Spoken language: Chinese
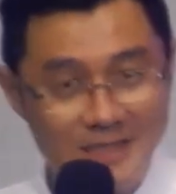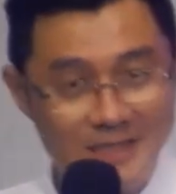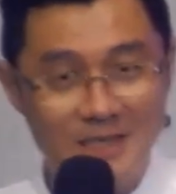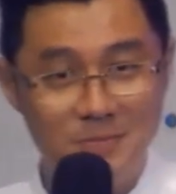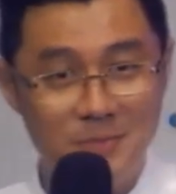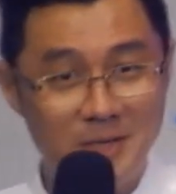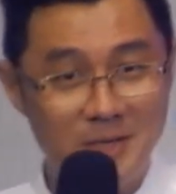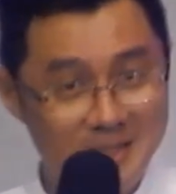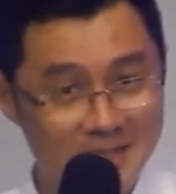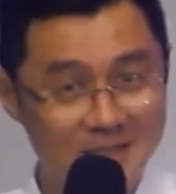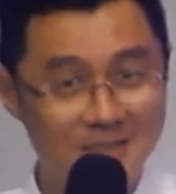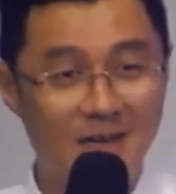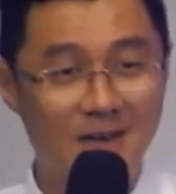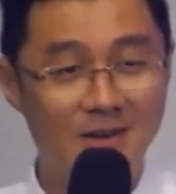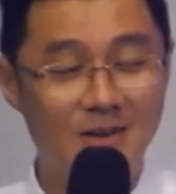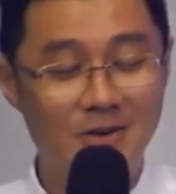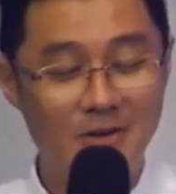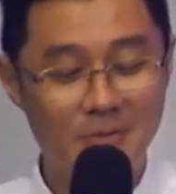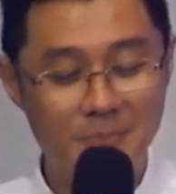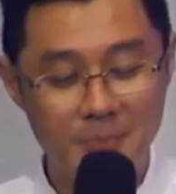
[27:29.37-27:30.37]
经里面记载
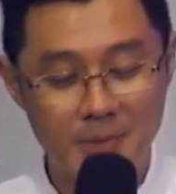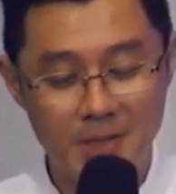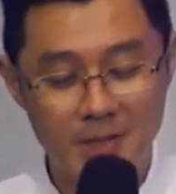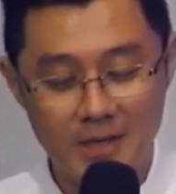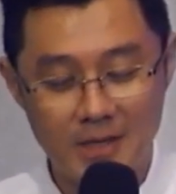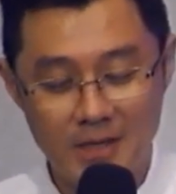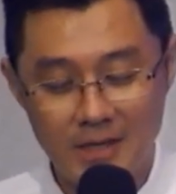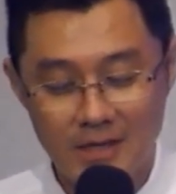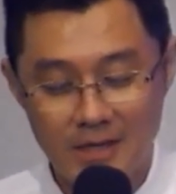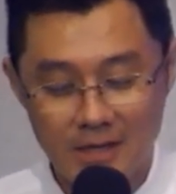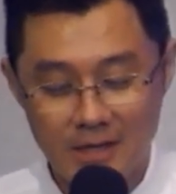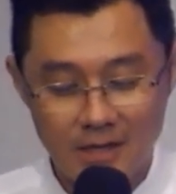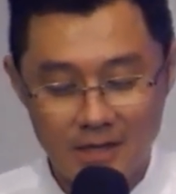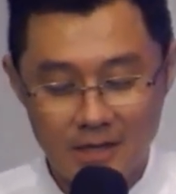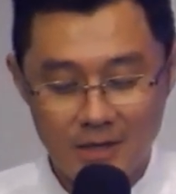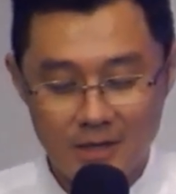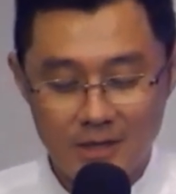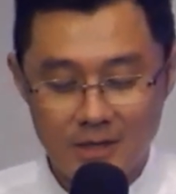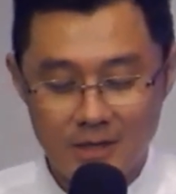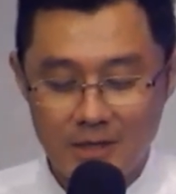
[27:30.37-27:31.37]
的。
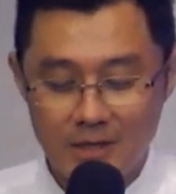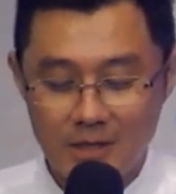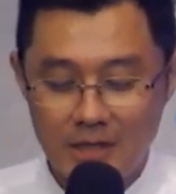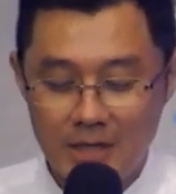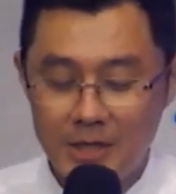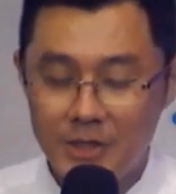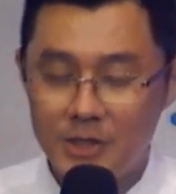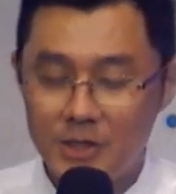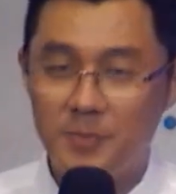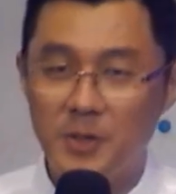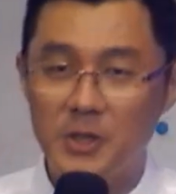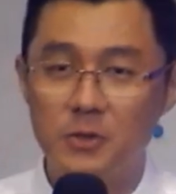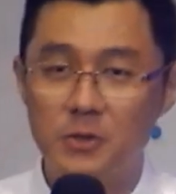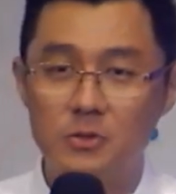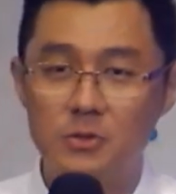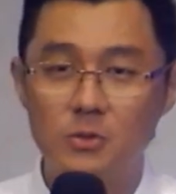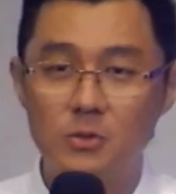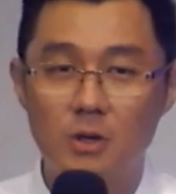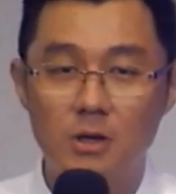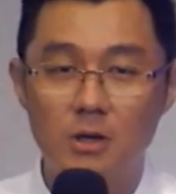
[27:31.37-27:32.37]
另一个朋友
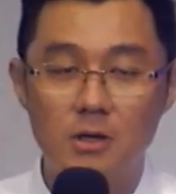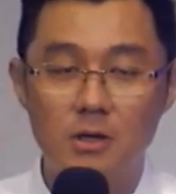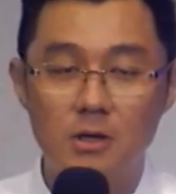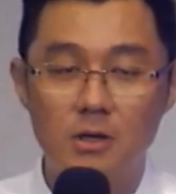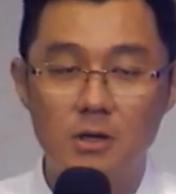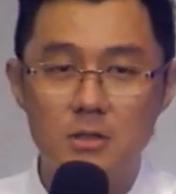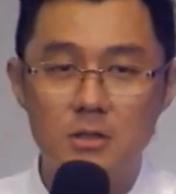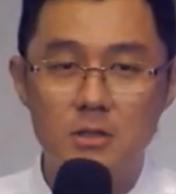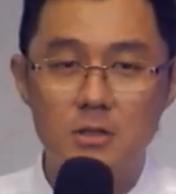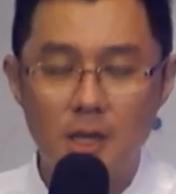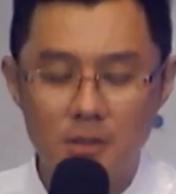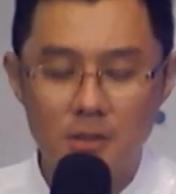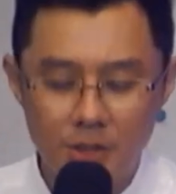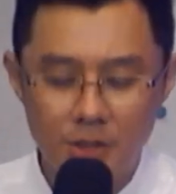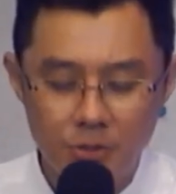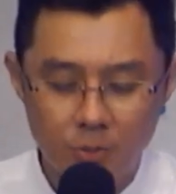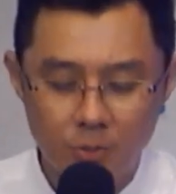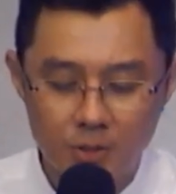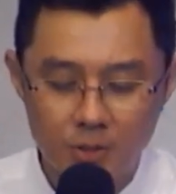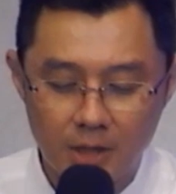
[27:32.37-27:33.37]
说：“上
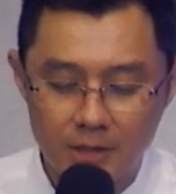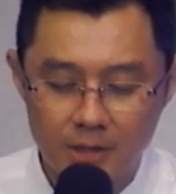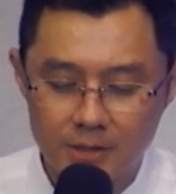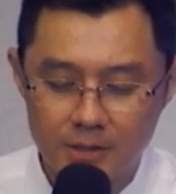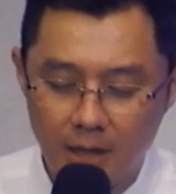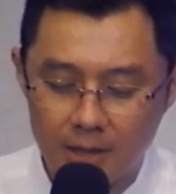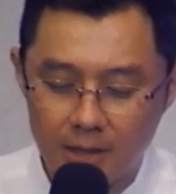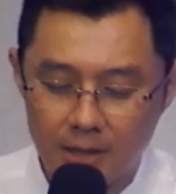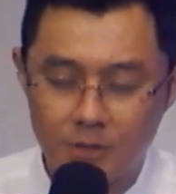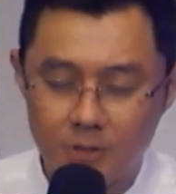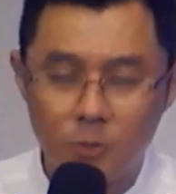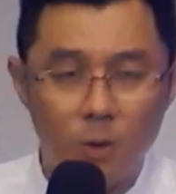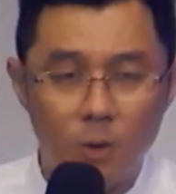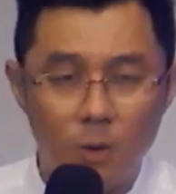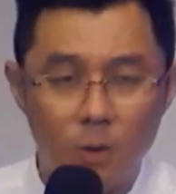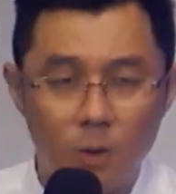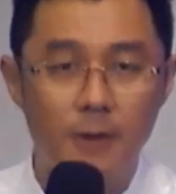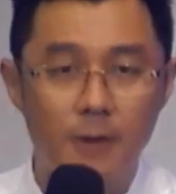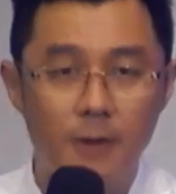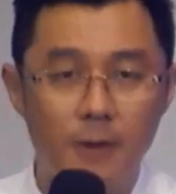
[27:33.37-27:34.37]
帝有他的大计
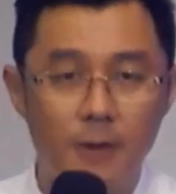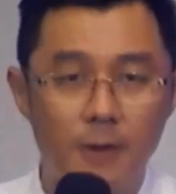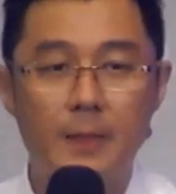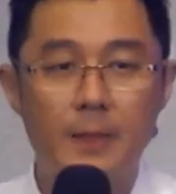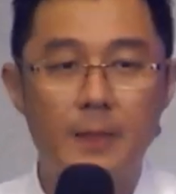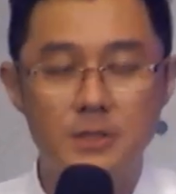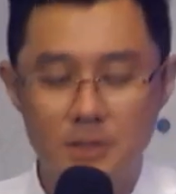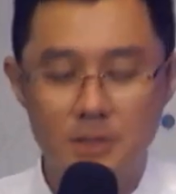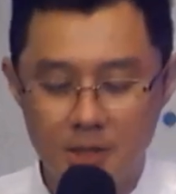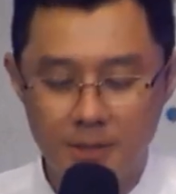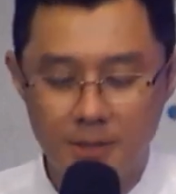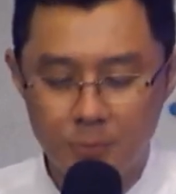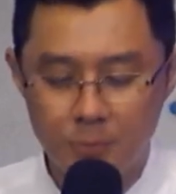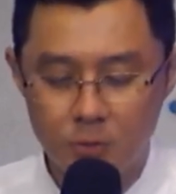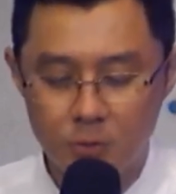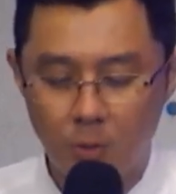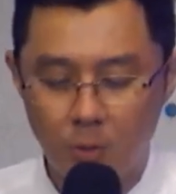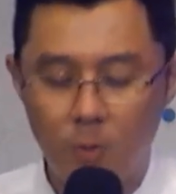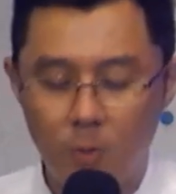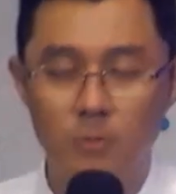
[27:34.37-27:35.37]
划，只是你不
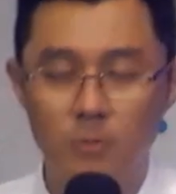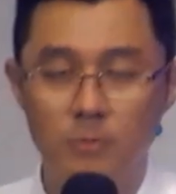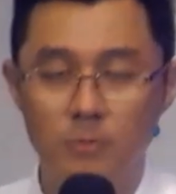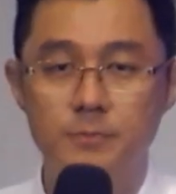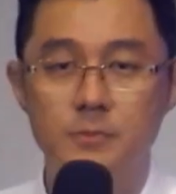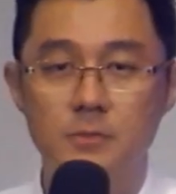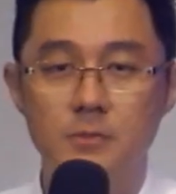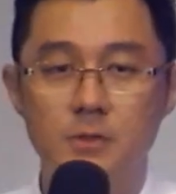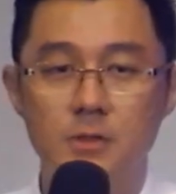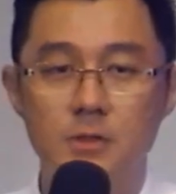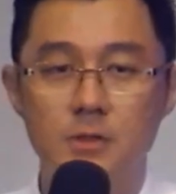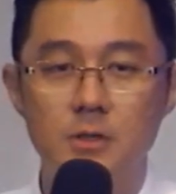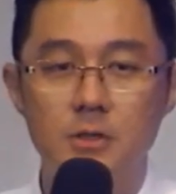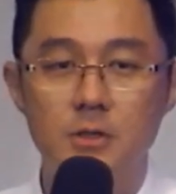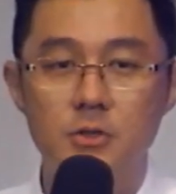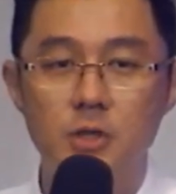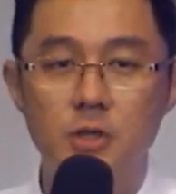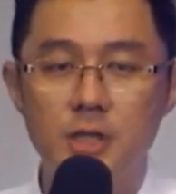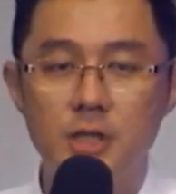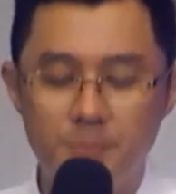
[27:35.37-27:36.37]
懂，
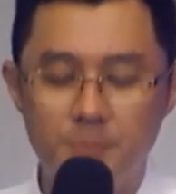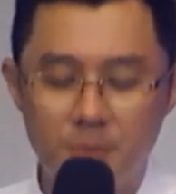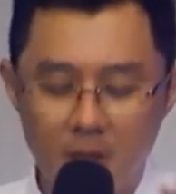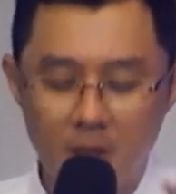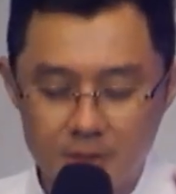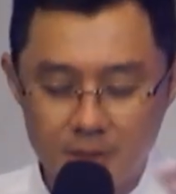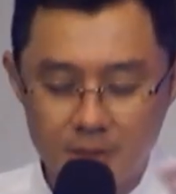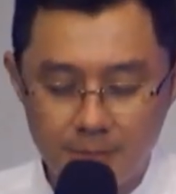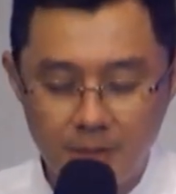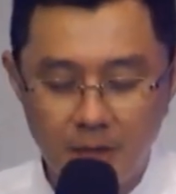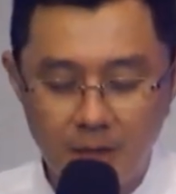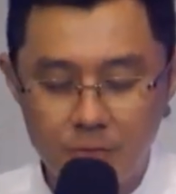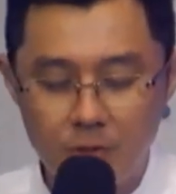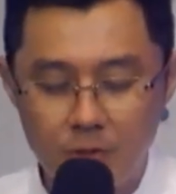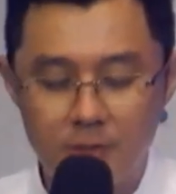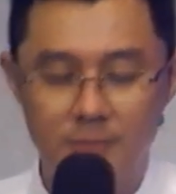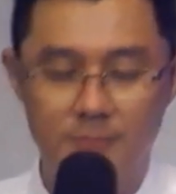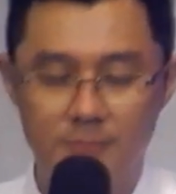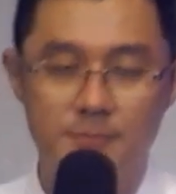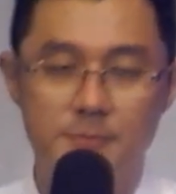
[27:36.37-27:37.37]
所以你不要再埋
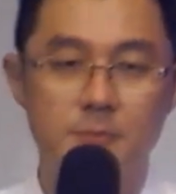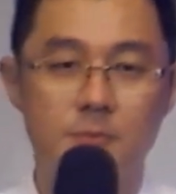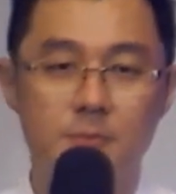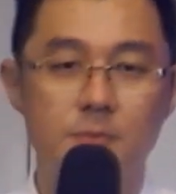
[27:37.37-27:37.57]
怨。